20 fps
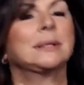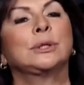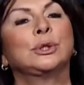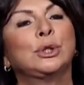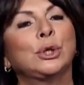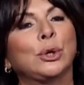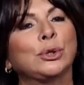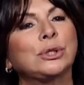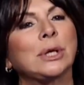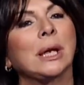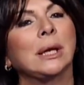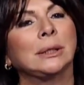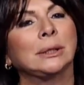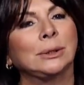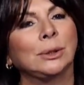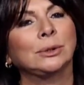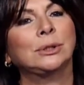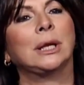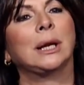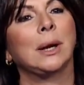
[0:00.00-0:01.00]
Dios es el
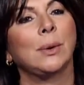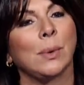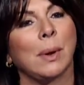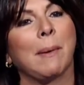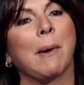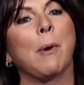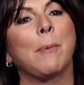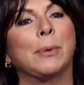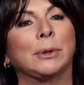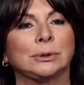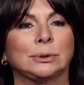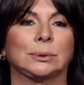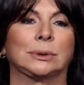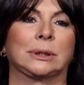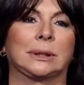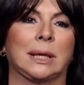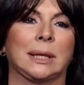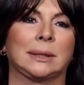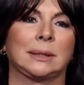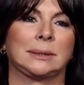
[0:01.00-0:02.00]
Dios de las nuevas
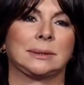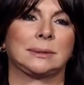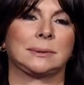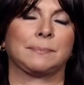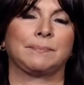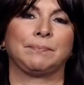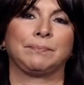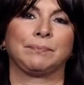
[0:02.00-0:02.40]
oportunidades.